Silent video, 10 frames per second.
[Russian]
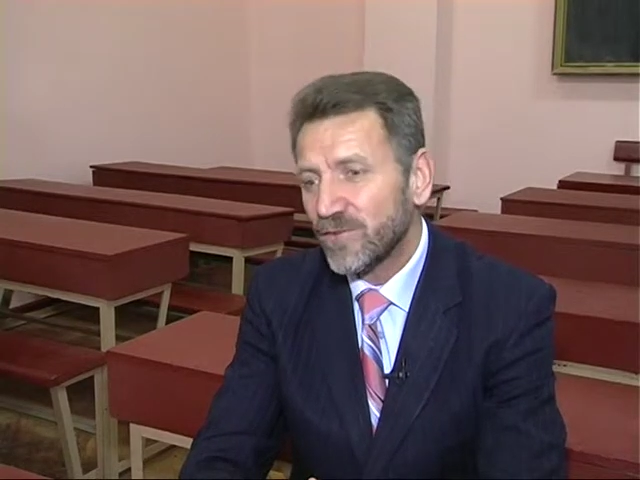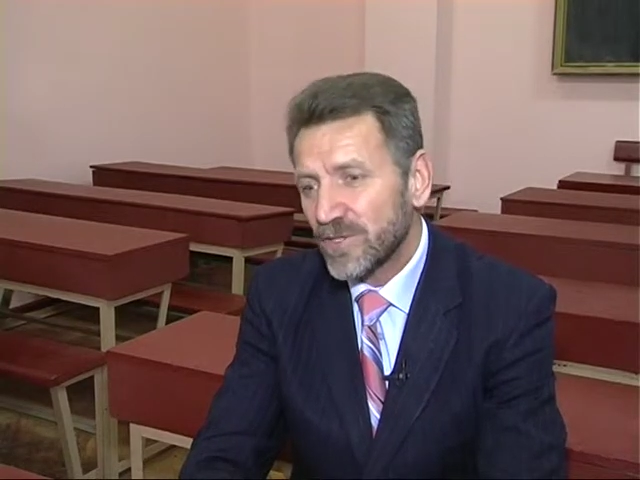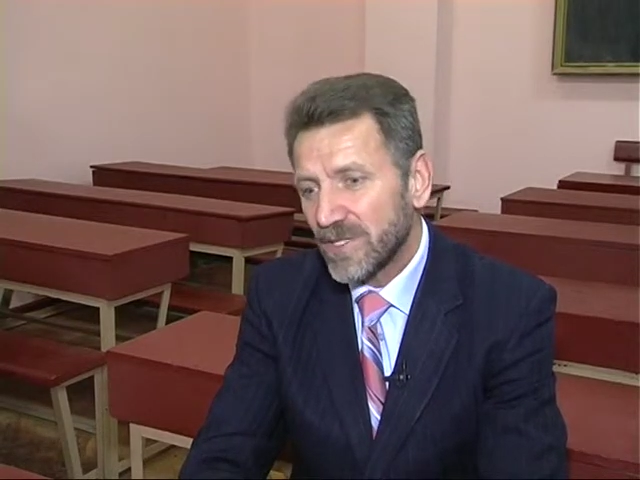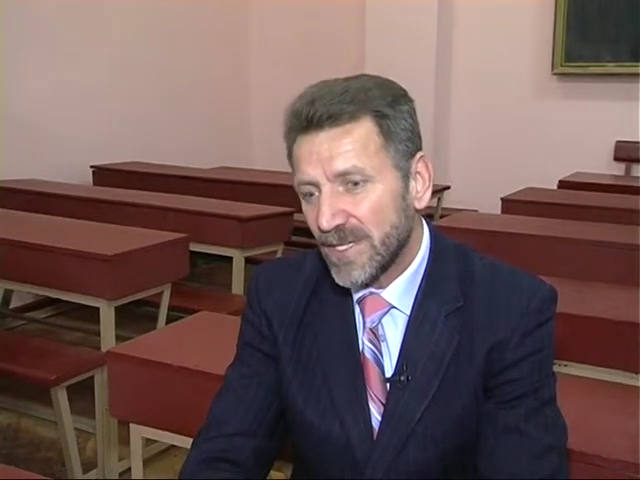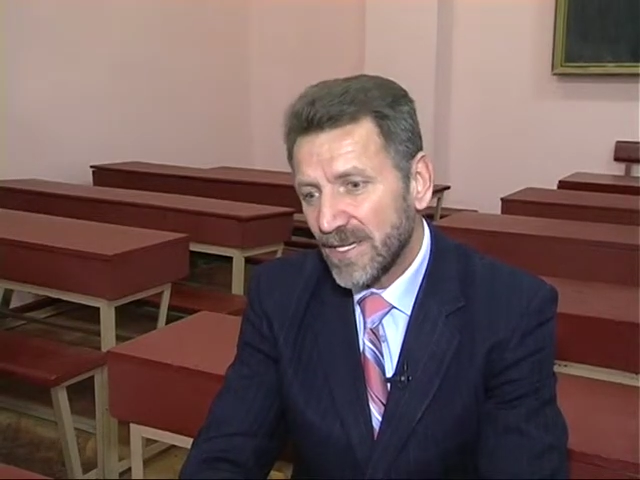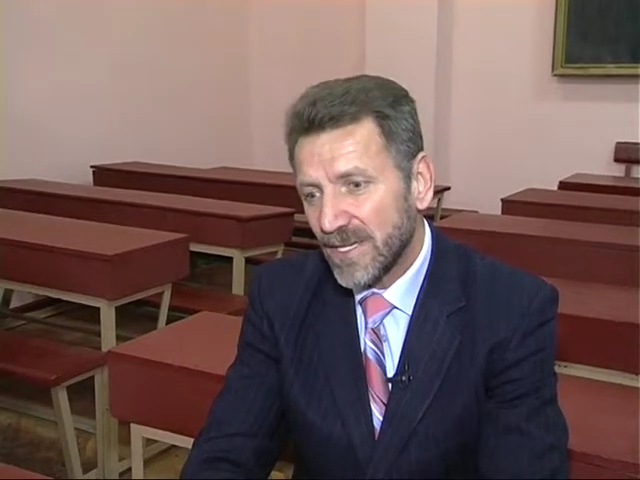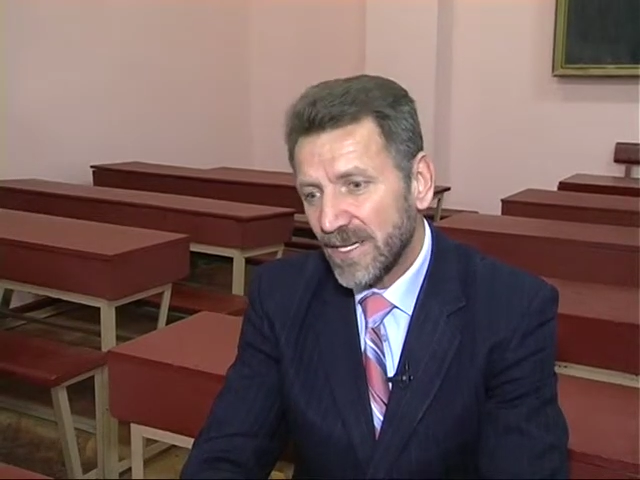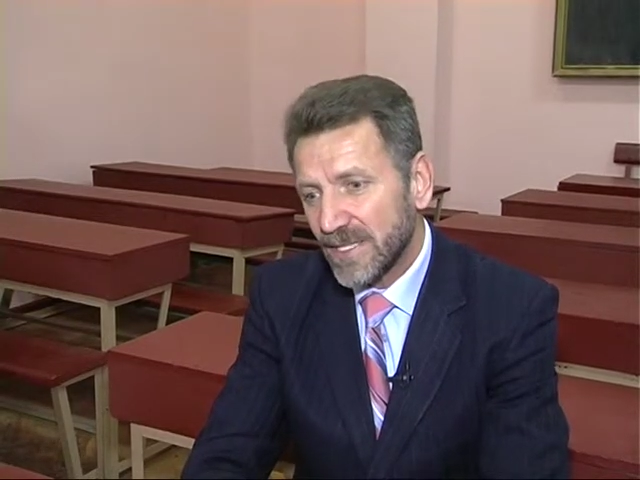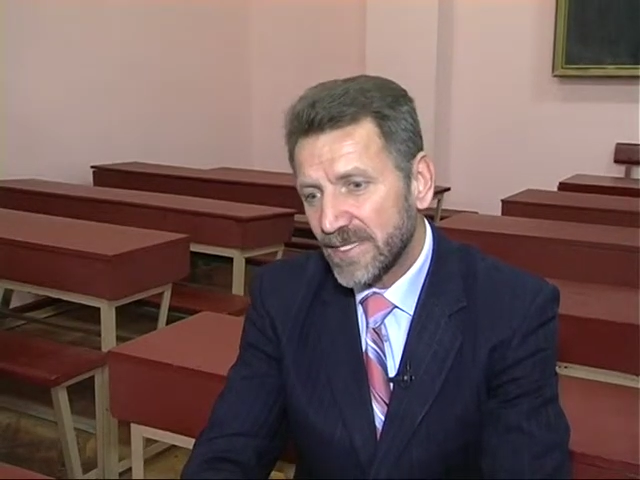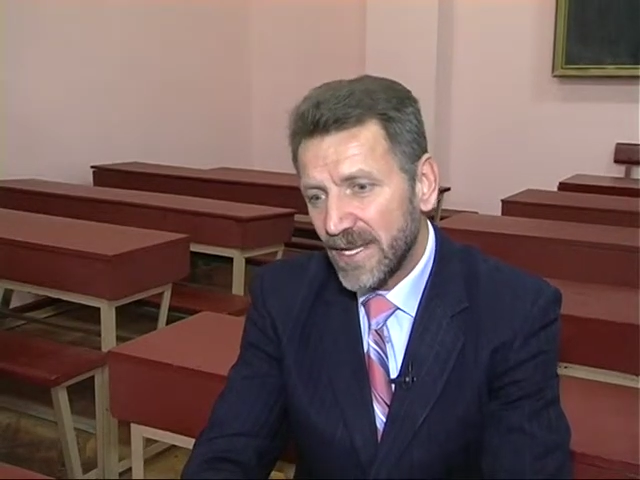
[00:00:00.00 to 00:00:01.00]
вот э,
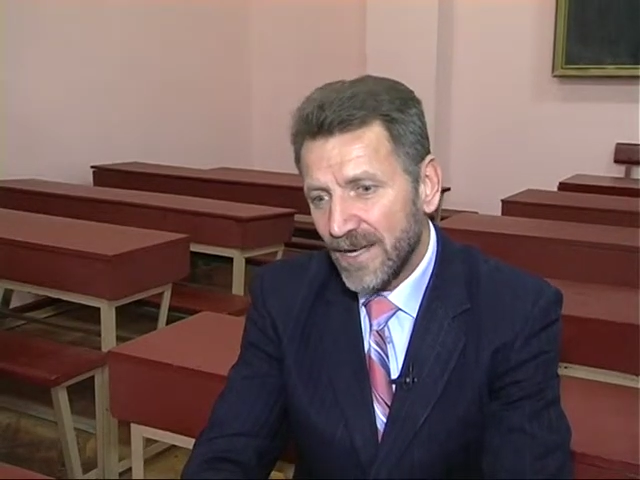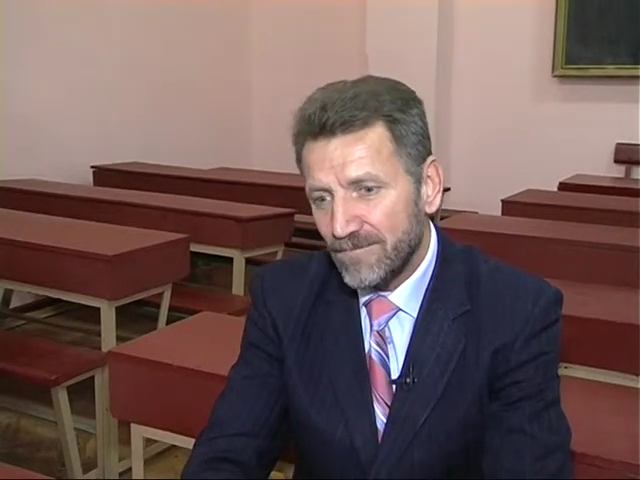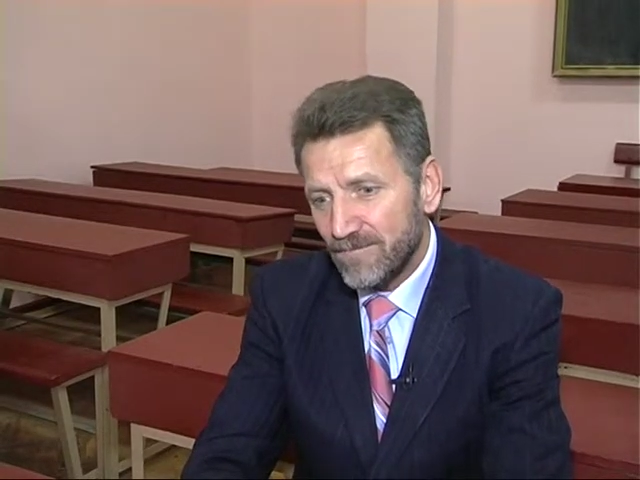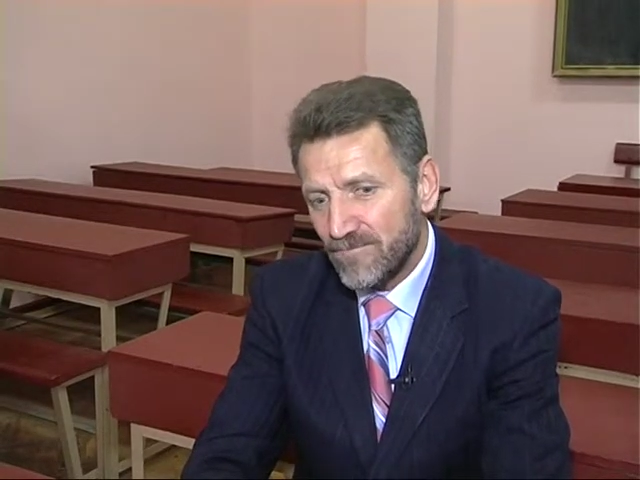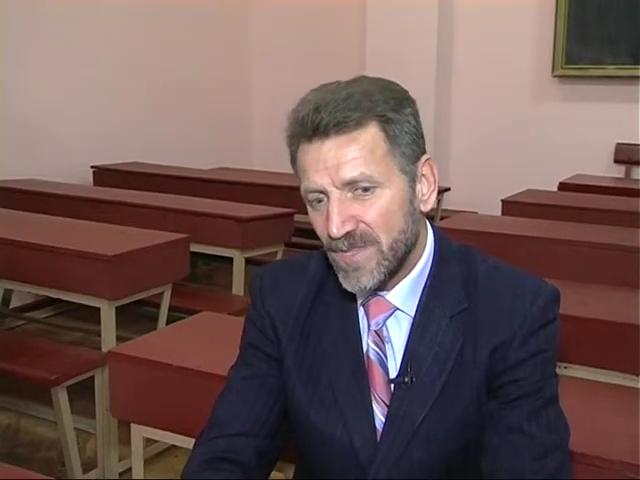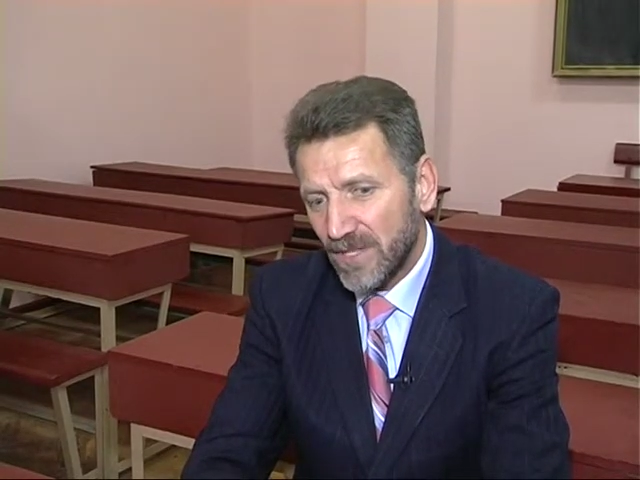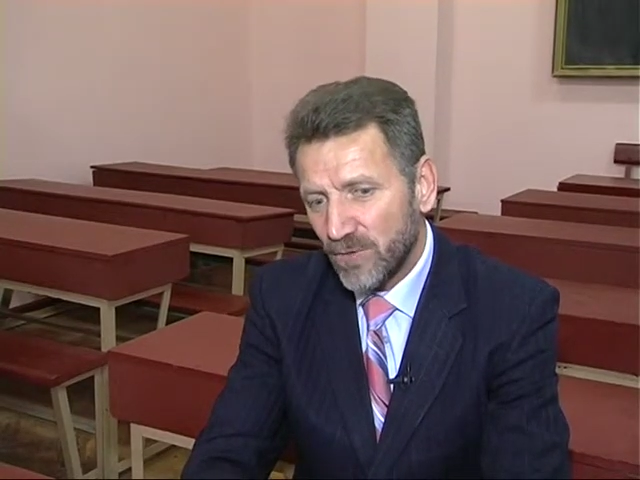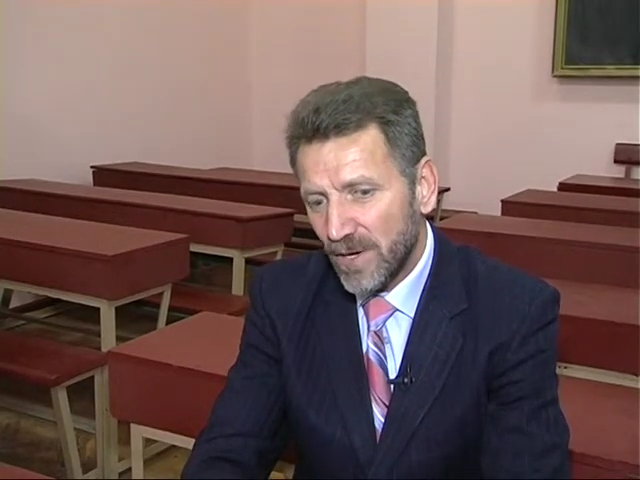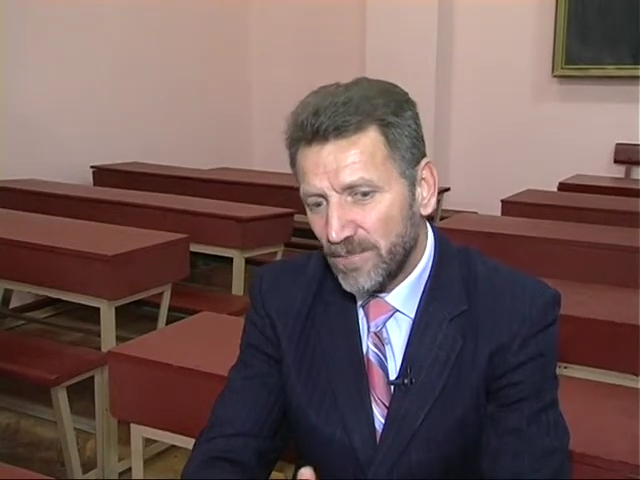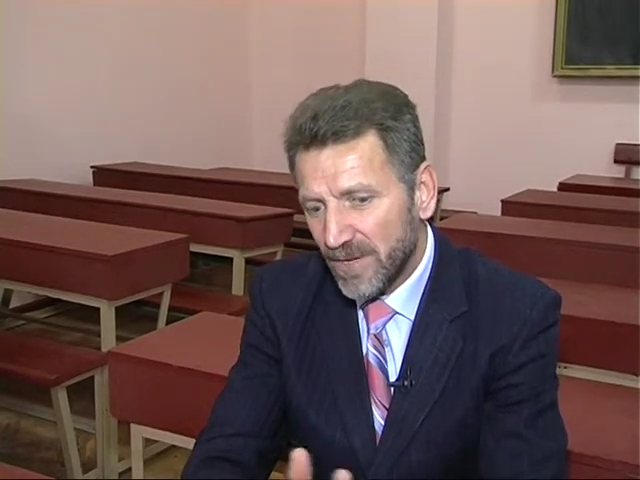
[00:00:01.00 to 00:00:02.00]
когда я
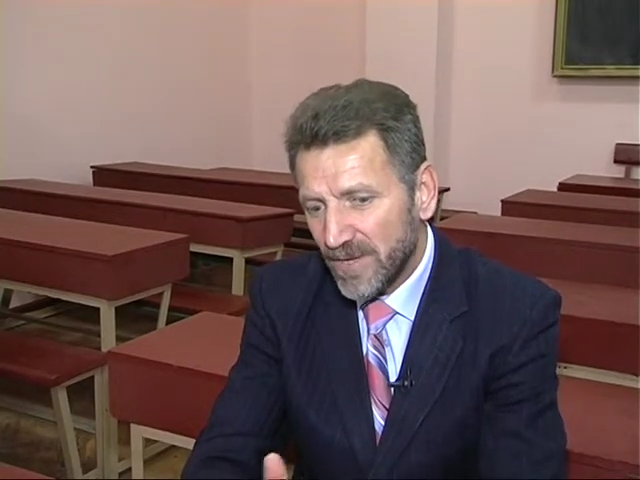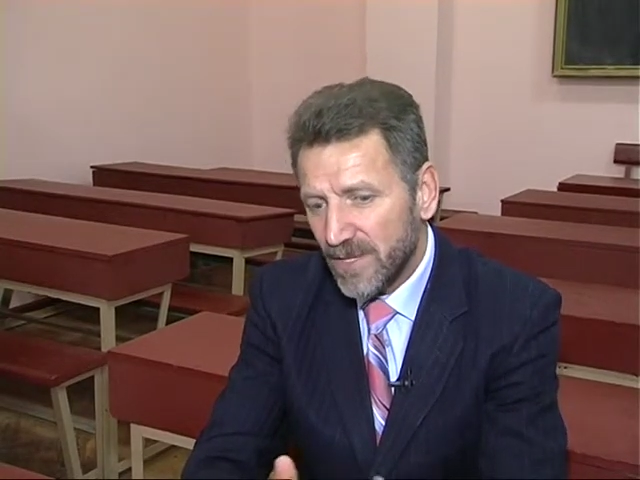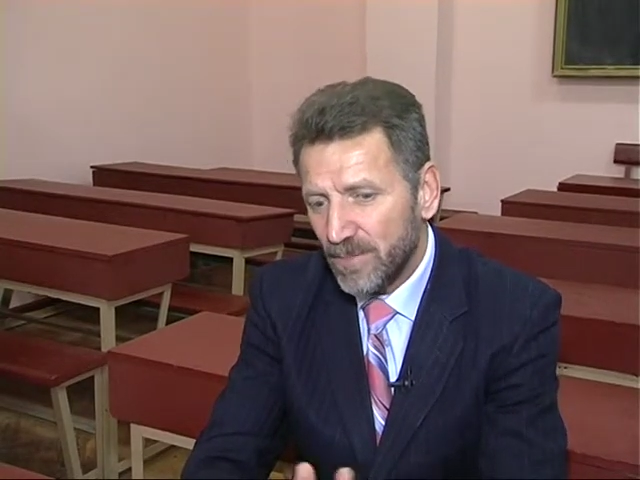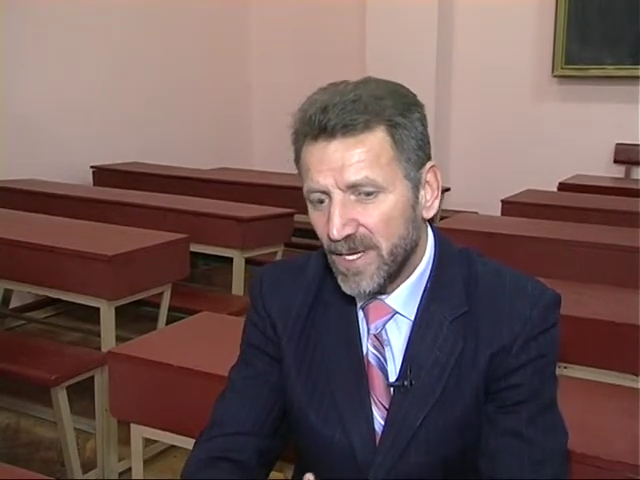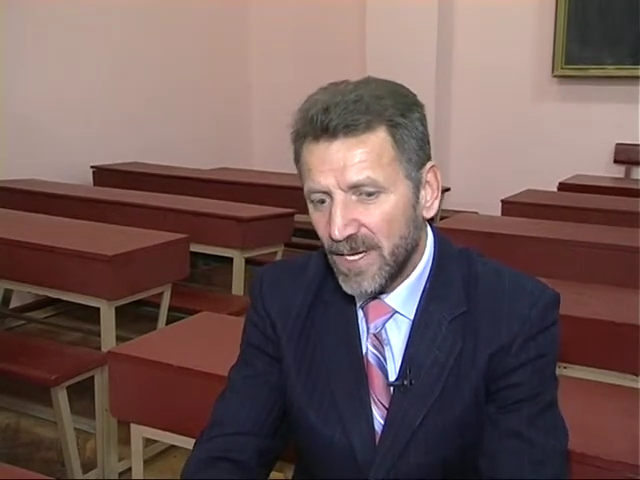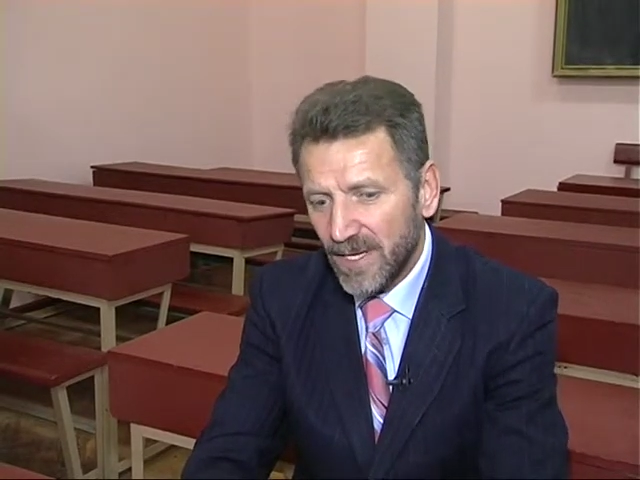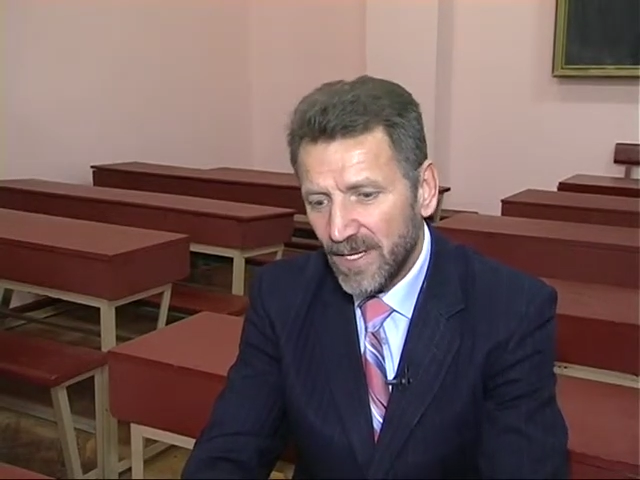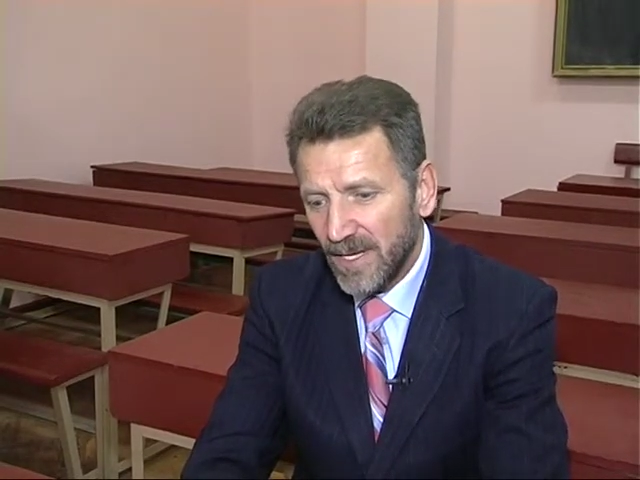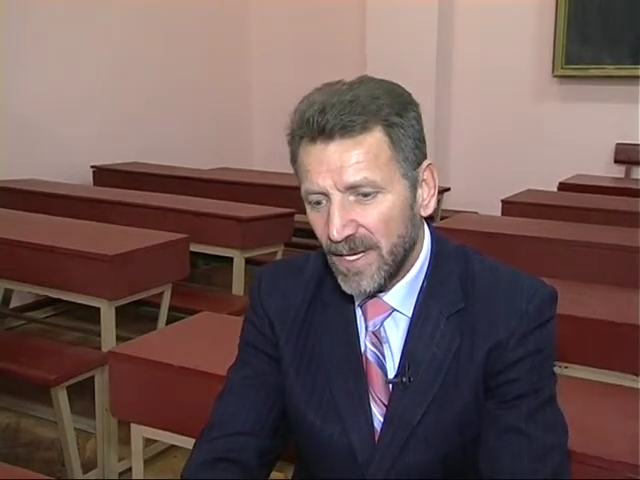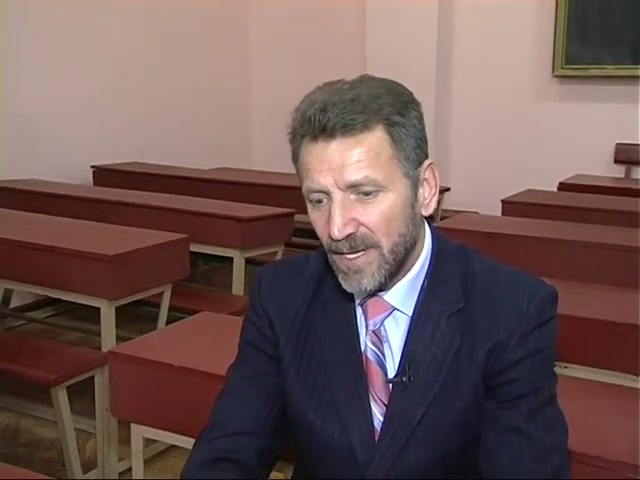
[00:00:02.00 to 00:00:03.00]
только первые дни
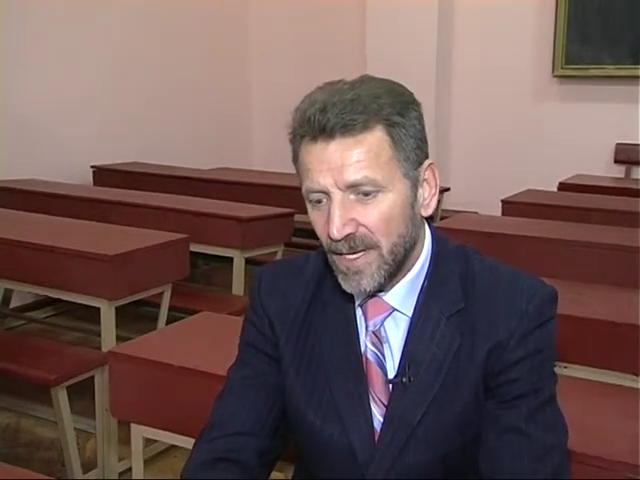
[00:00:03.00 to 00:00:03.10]
приехал,